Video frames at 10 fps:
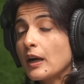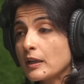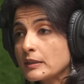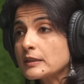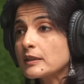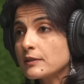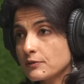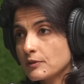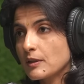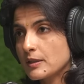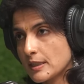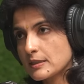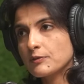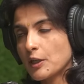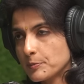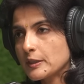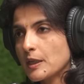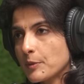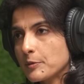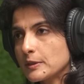अग्निदेव जैसे वाल्मीकि
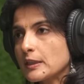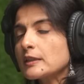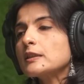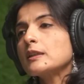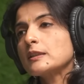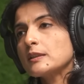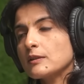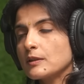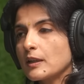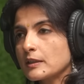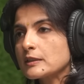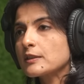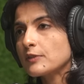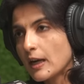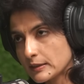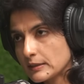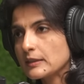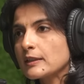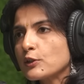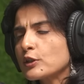रामायण में दिया है कि अग्नि अग्निदेव आते
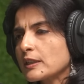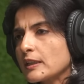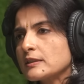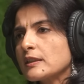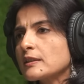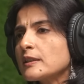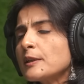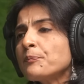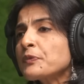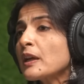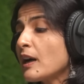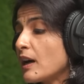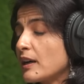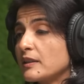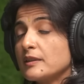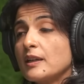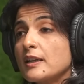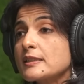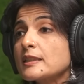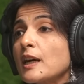हैं और कहते हैं कि
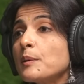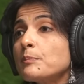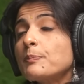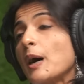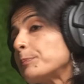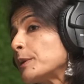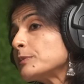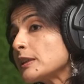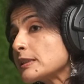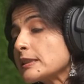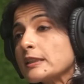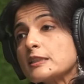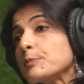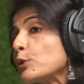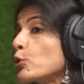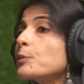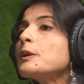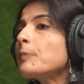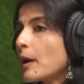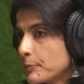अस्याम पापम नास्ति इसमें कोई भी
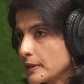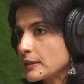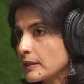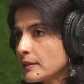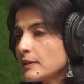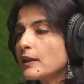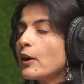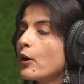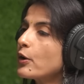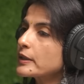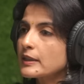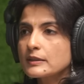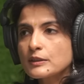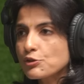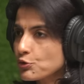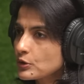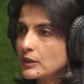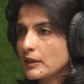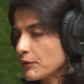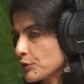पाप नहीं है और ये इतने शुद्ध
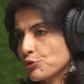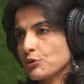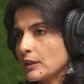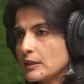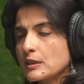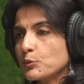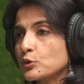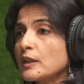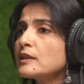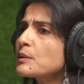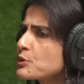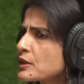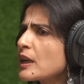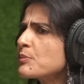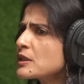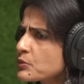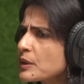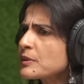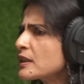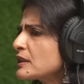हैं विशुद्ध हैं ये सब होता है तब श्री राम जी
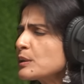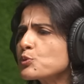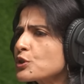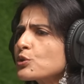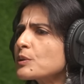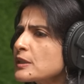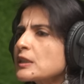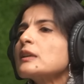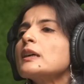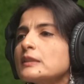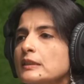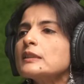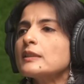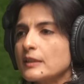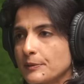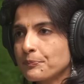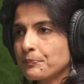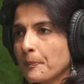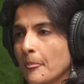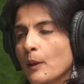स्वयं कहते हैं कि मुझे तो कभी शंका थी ही नहीं
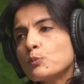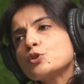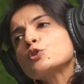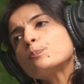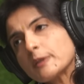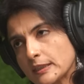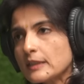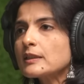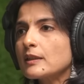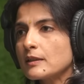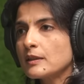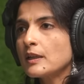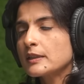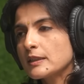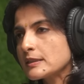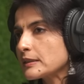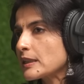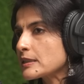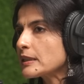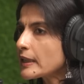हम्म। मुझे तो पता था कि
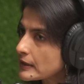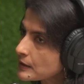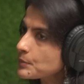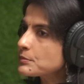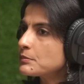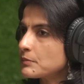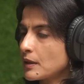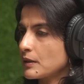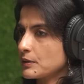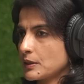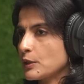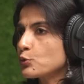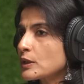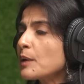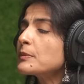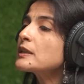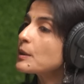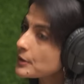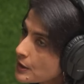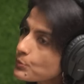सीता जी एकदम कि उनका मन
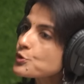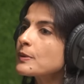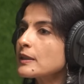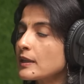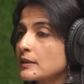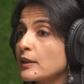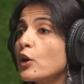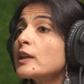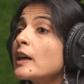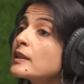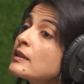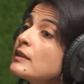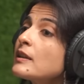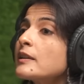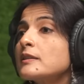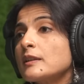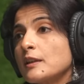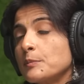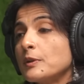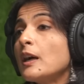हमेशा मुझ में ही रहता है और अनन्य
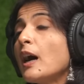हृदयाम